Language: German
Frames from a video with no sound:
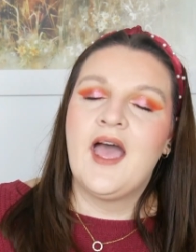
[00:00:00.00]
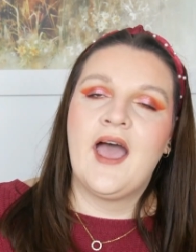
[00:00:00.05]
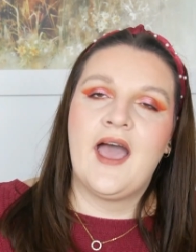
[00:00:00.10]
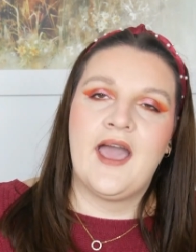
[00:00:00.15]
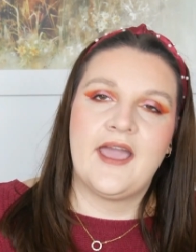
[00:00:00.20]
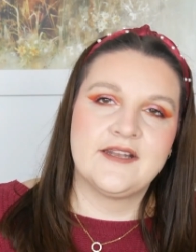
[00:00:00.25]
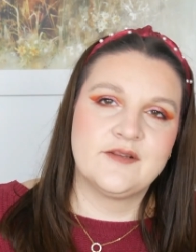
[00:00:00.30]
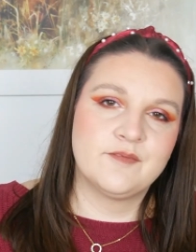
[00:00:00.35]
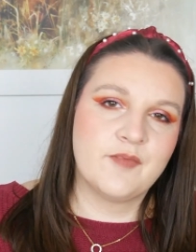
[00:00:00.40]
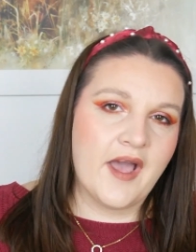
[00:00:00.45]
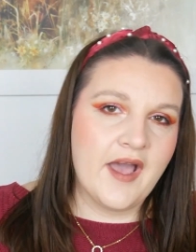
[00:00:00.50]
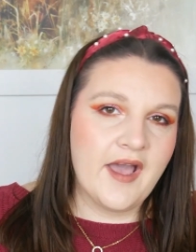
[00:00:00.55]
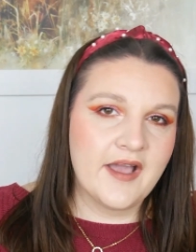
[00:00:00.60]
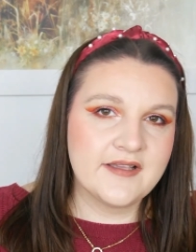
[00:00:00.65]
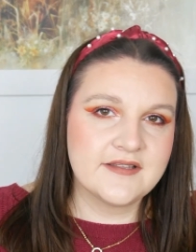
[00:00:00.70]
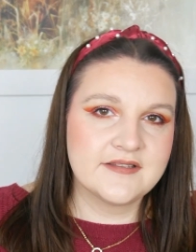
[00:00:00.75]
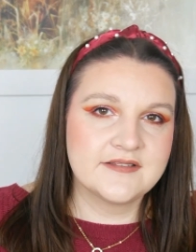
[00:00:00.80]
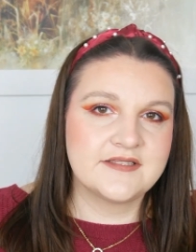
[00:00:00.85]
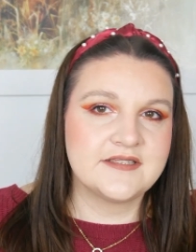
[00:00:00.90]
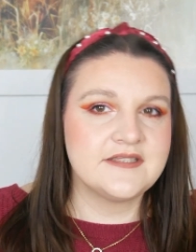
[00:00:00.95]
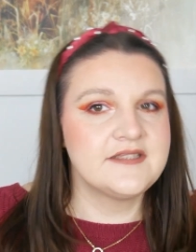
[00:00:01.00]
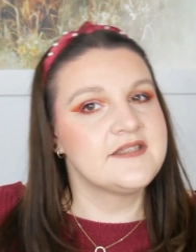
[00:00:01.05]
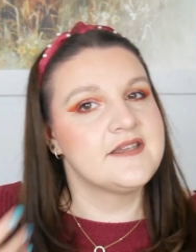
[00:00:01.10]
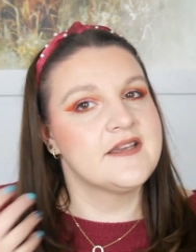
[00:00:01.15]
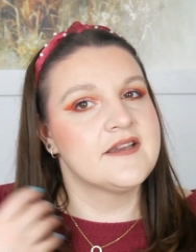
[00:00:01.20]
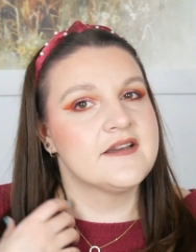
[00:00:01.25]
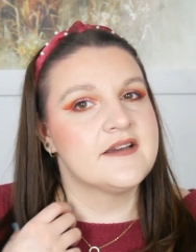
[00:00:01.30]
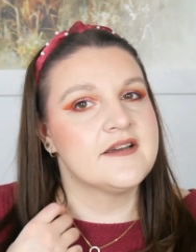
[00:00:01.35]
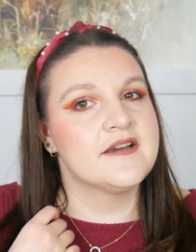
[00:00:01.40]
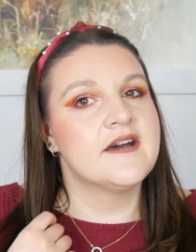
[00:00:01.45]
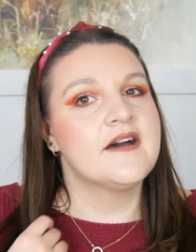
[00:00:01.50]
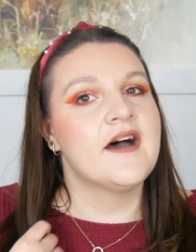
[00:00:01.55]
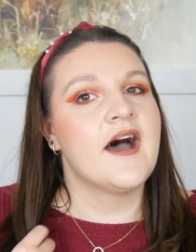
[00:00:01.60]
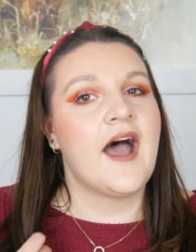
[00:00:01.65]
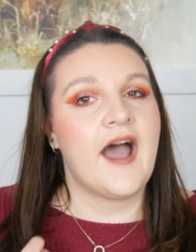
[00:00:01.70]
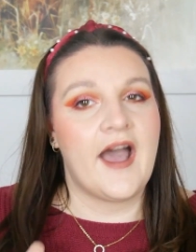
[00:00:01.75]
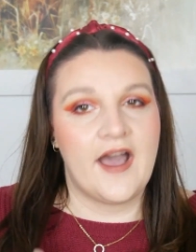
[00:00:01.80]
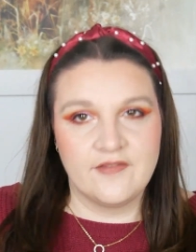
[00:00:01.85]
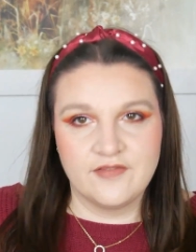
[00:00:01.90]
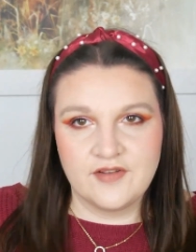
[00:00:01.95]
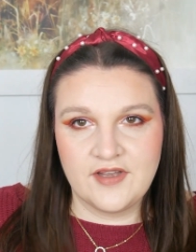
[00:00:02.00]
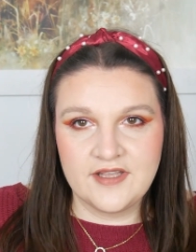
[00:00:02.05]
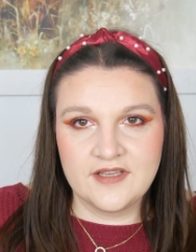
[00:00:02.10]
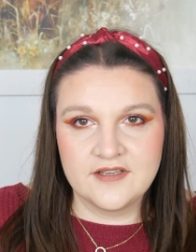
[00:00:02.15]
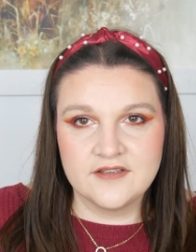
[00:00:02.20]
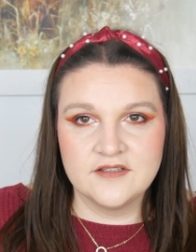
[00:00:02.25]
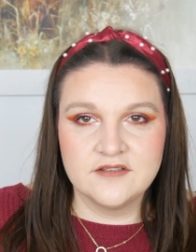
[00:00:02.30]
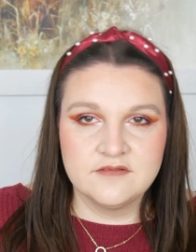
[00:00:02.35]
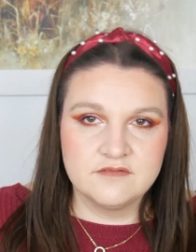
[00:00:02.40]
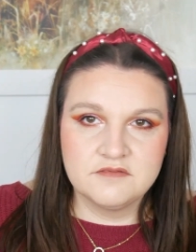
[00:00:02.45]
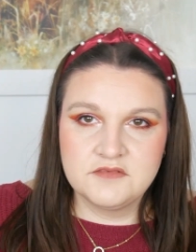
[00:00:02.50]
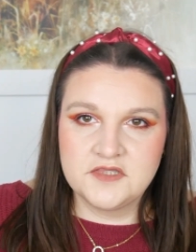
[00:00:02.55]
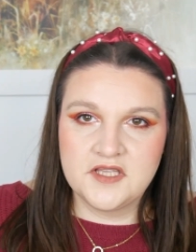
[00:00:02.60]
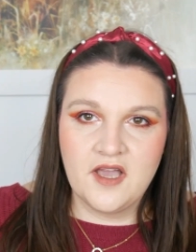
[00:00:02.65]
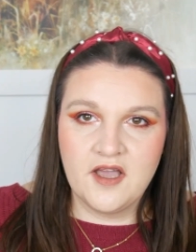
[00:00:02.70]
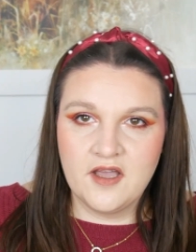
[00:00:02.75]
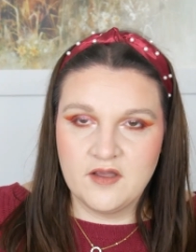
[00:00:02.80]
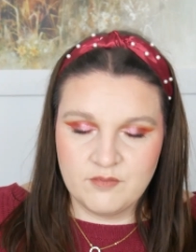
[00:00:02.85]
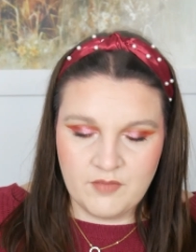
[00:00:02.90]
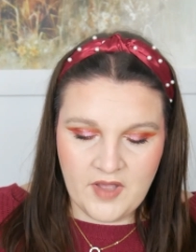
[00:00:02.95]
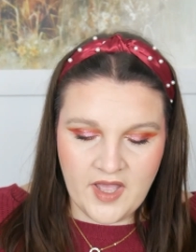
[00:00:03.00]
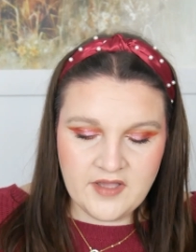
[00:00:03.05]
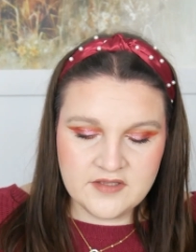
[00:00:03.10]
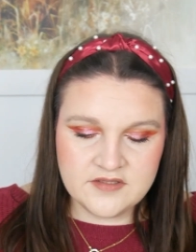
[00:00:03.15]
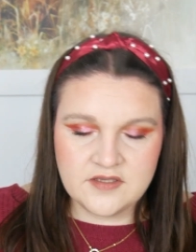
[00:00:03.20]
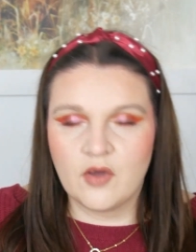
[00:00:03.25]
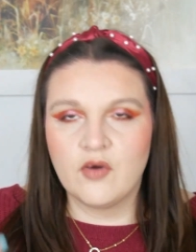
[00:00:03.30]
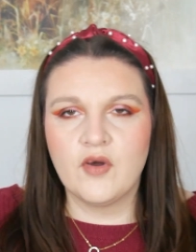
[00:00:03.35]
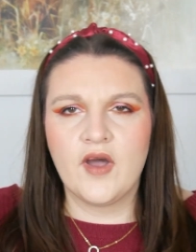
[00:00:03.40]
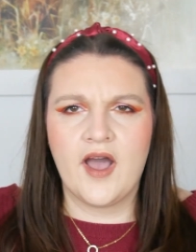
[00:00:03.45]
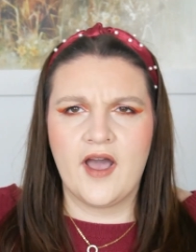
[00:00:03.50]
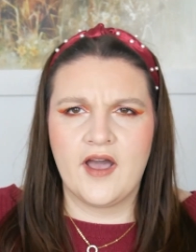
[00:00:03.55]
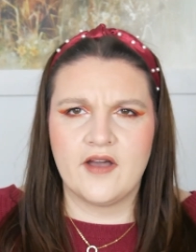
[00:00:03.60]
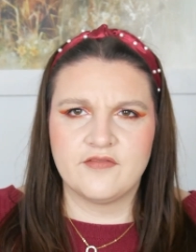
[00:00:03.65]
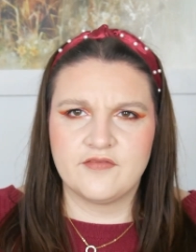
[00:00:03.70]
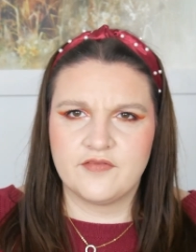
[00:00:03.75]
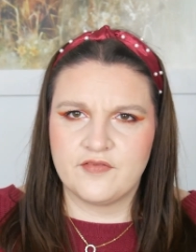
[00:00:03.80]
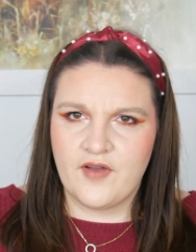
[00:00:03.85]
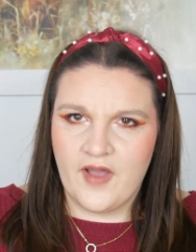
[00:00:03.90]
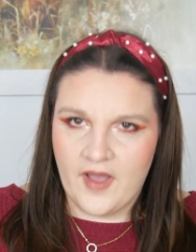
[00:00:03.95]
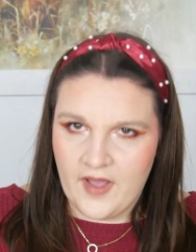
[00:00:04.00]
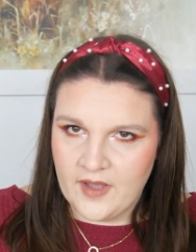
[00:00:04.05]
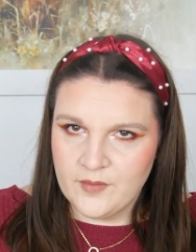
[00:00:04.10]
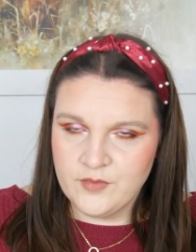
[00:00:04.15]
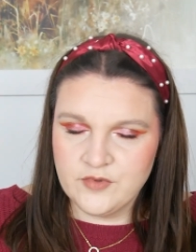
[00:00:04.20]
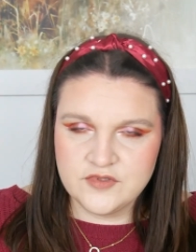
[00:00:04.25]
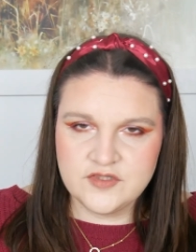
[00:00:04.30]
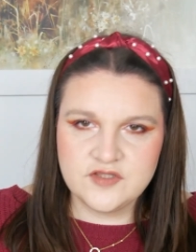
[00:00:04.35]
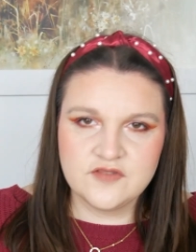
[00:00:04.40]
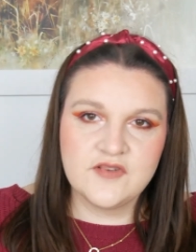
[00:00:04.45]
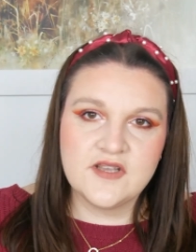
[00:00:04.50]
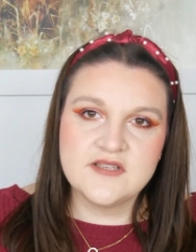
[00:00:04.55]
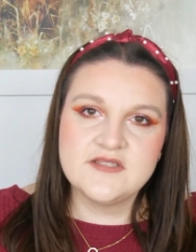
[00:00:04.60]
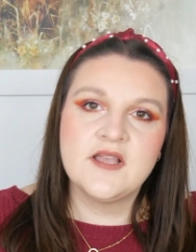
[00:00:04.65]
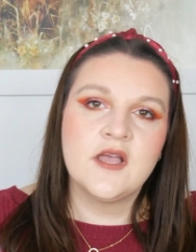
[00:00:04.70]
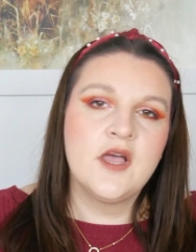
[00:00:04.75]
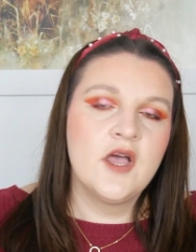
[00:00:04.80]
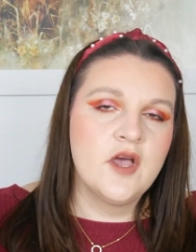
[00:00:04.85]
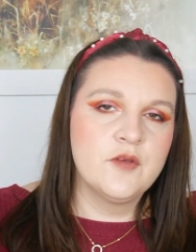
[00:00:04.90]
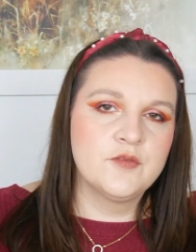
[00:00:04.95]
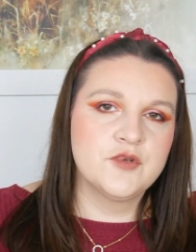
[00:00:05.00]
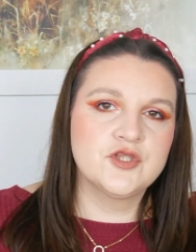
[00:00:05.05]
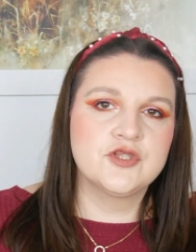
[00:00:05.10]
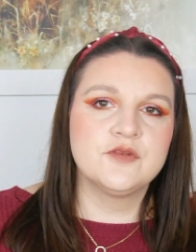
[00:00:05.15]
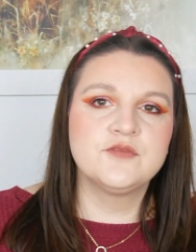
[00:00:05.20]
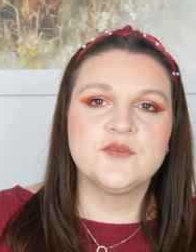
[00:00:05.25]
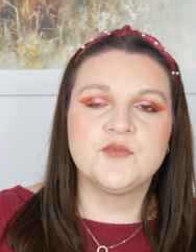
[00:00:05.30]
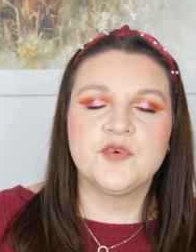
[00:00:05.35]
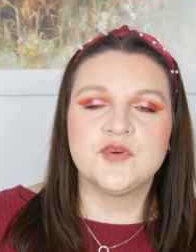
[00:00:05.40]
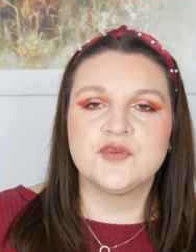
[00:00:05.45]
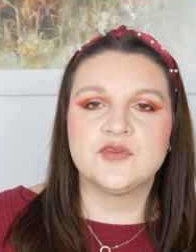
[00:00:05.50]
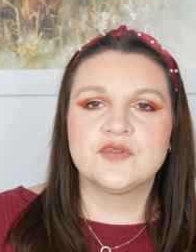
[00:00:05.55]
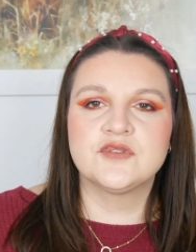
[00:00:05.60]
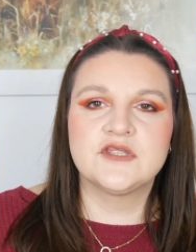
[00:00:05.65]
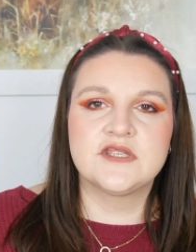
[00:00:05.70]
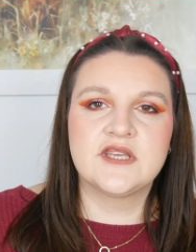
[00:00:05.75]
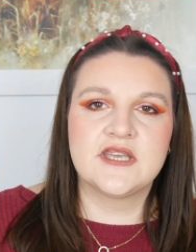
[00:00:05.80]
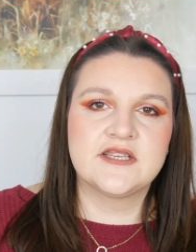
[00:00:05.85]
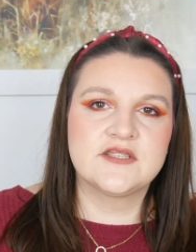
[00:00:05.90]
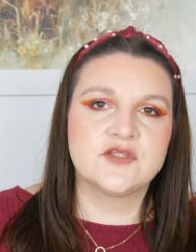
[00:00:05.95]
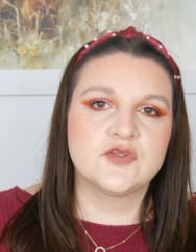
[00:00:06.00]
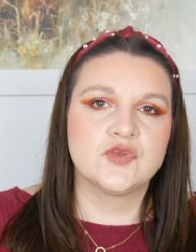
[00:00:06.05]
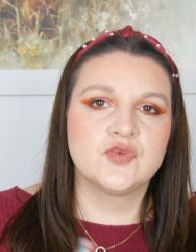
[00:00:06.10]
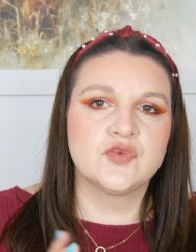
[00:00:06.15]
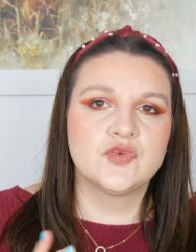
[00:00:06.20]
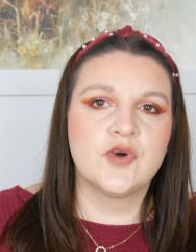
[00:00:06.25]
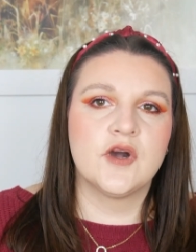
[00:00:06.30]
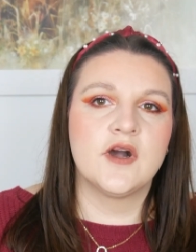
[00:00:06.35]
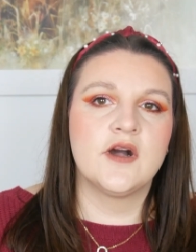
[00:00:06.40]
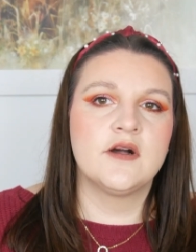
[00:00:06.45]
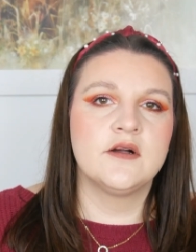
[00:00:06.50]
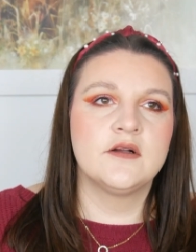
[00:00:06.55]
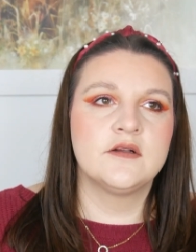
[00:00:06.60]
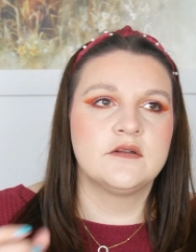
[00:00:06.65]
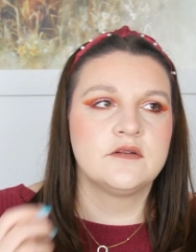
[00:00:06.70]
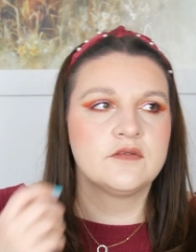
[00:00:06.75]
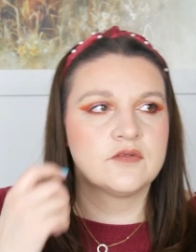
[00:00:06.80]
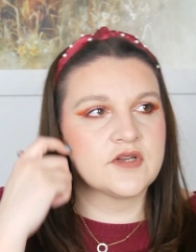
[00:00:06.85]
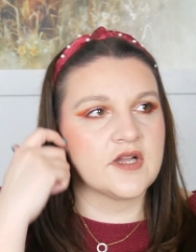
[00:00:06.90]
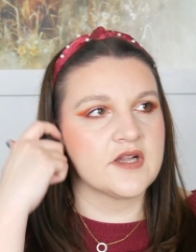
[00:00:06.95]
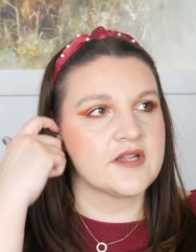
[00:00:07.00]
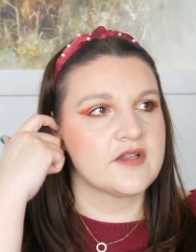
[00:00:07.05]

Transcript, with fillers: eine Marke, die äh, Haarpflege ja macht, auch Haarfarbe und sowas. Bestimmte Produkte kriegst du nur, oder